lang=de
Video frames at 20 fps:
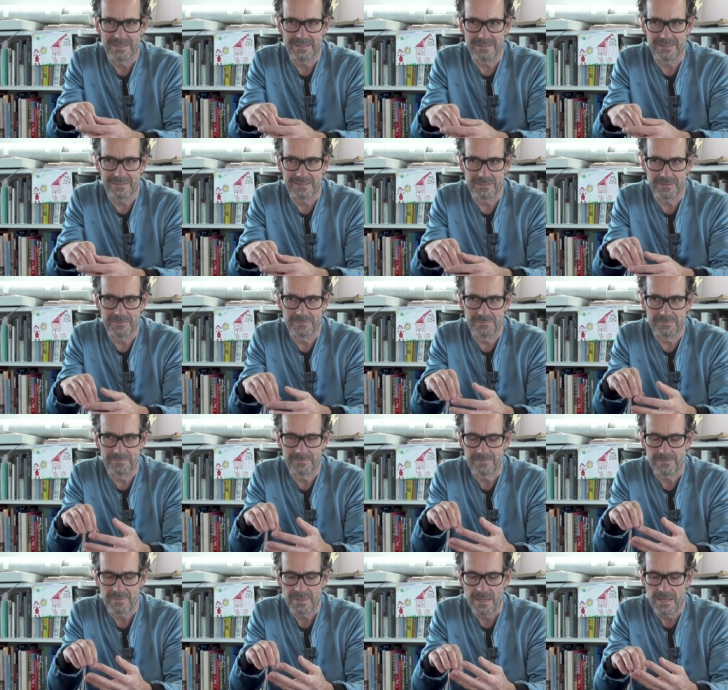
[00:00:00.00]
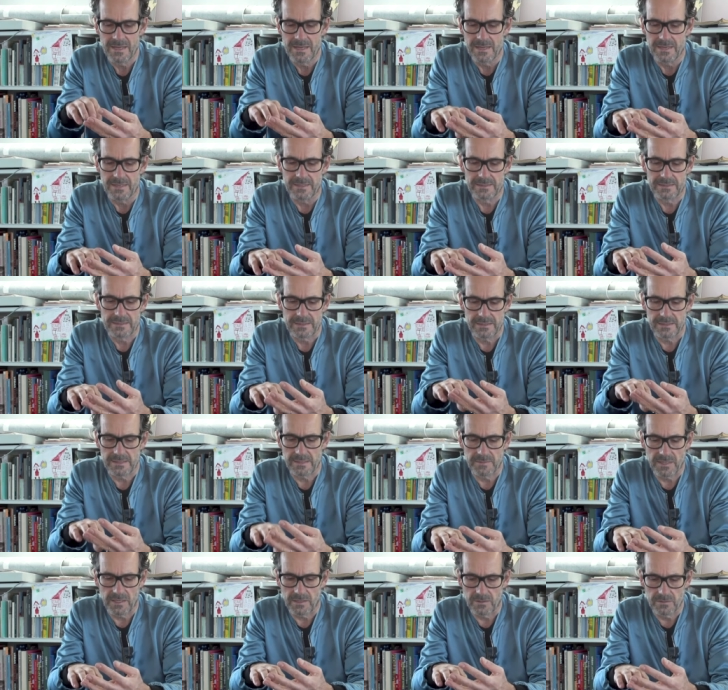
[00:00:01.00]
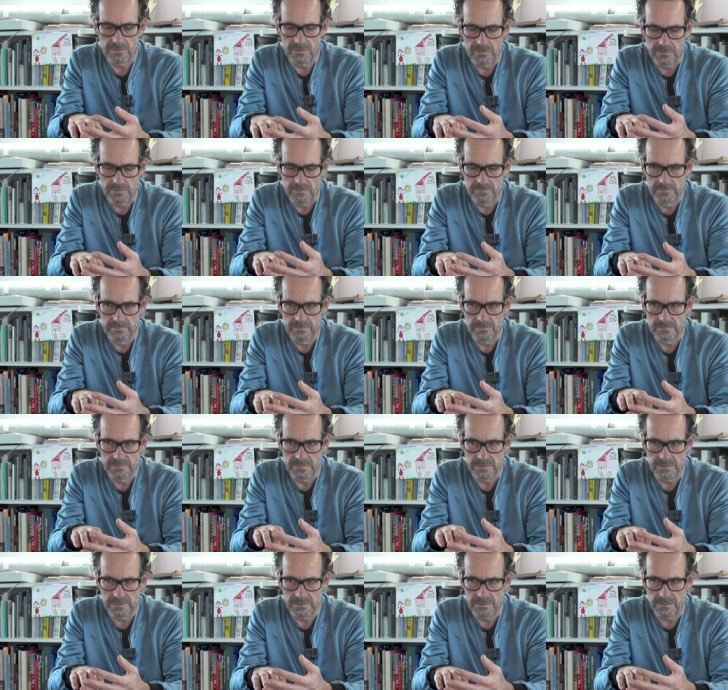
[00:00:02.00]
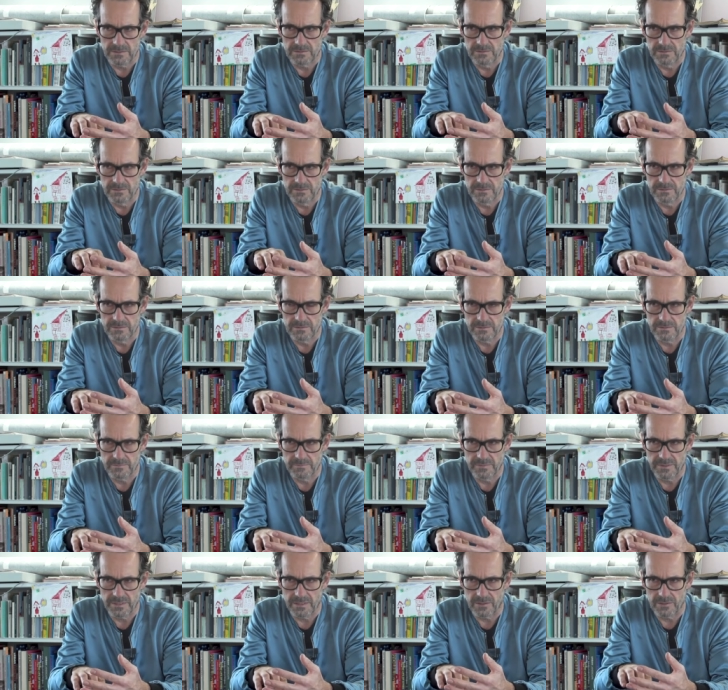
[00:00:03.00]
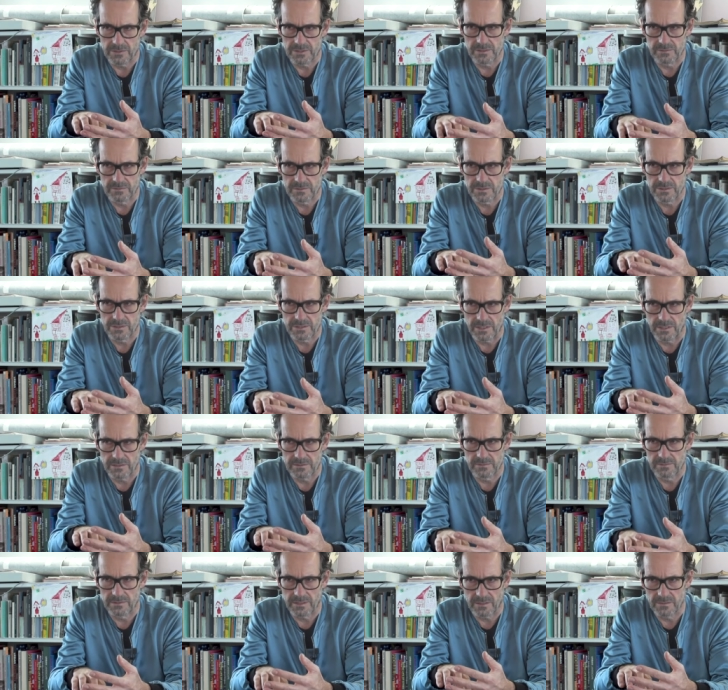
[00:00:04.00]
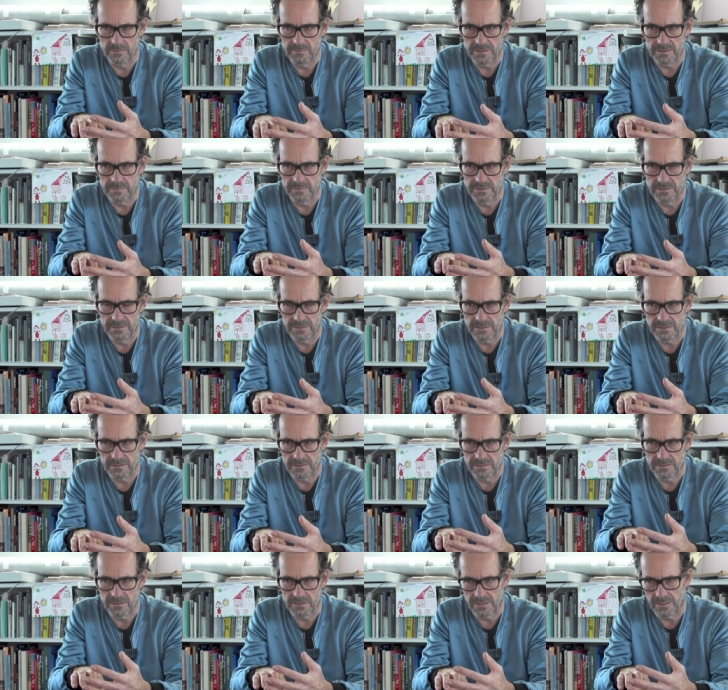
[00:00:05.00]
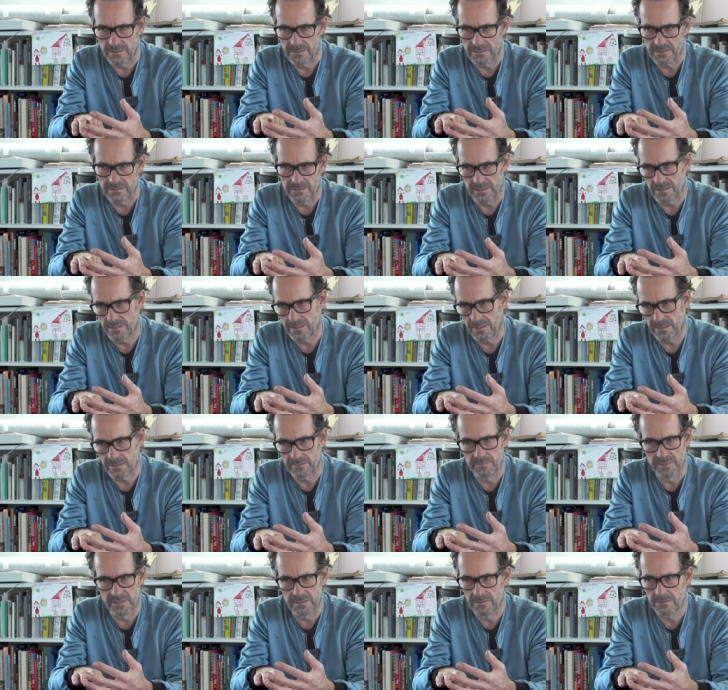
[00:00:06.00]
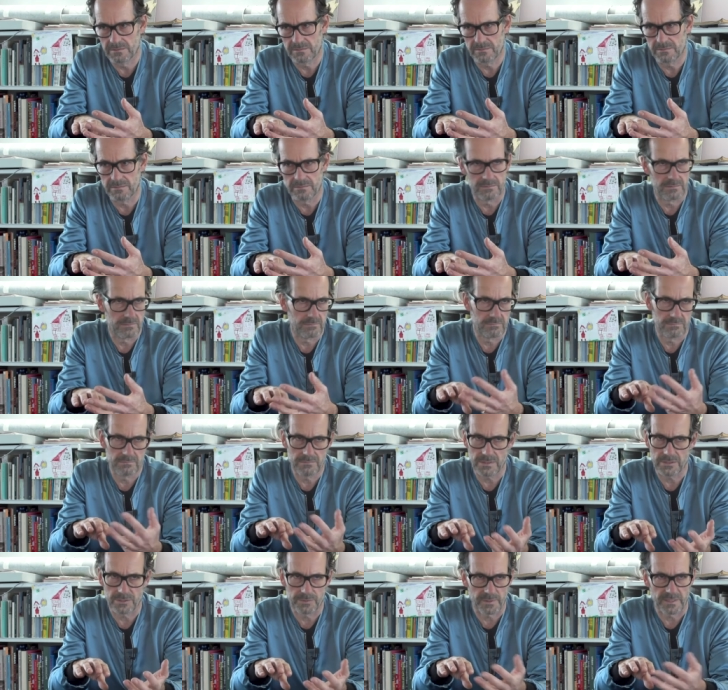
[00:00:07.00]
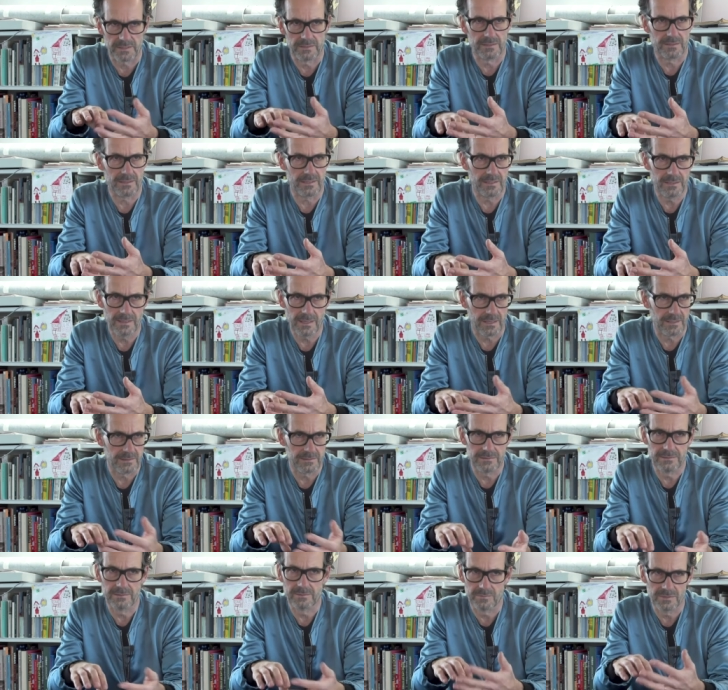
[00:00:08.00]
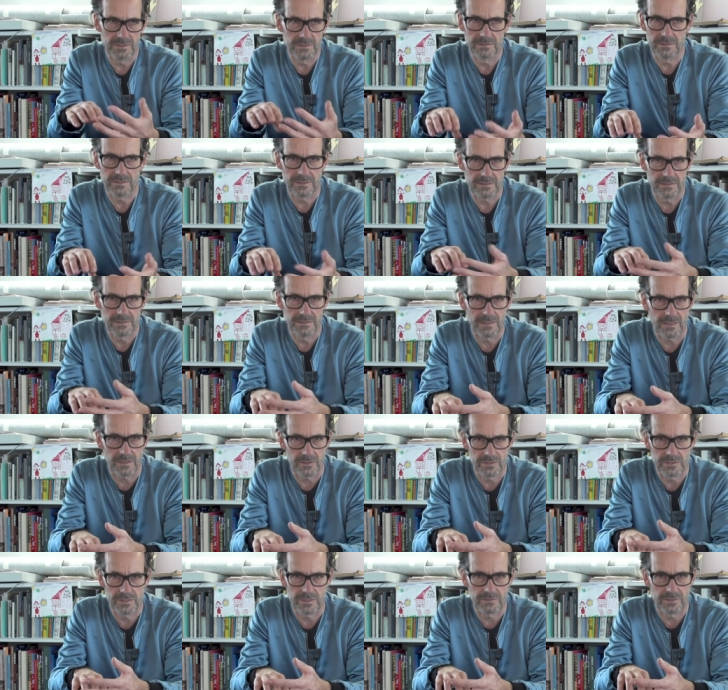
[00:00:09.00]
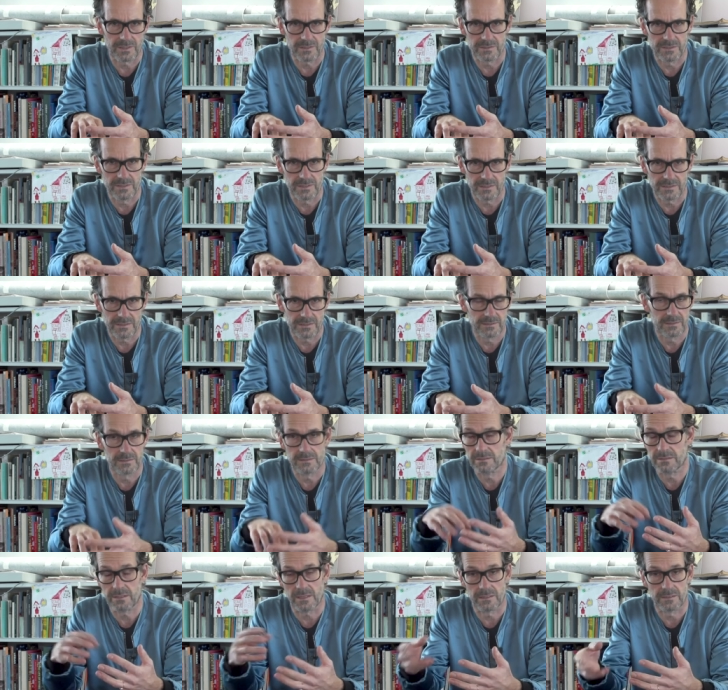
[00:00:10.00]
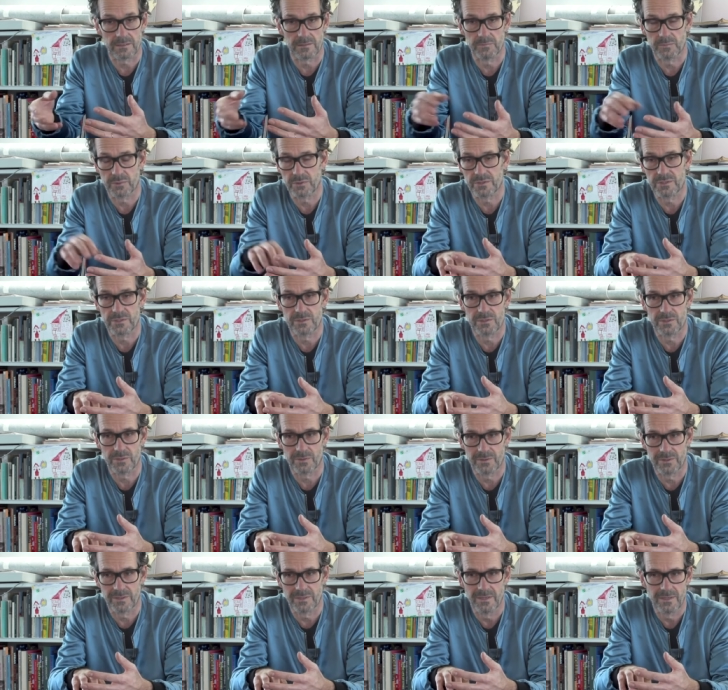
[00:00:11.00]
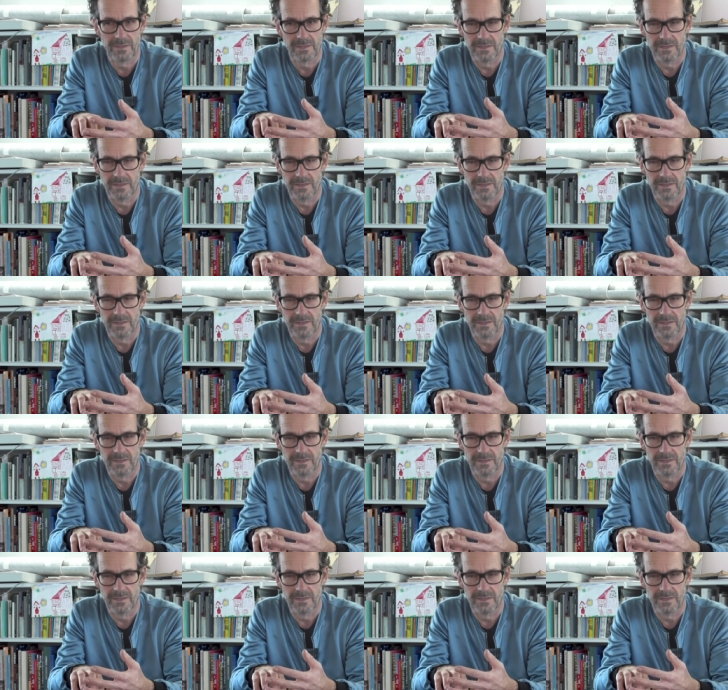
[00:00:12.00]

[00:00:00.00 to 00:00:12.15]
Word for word: Ähm, es geht aber auch um äh, natürlich bei Ausstellungsgestaltung darum, dass man sich als Gestalter sehr stark mit äh, entsprechenden Inhalten, um die es geht, in der Ausstellung auseinandersetzt, anderen Positionen.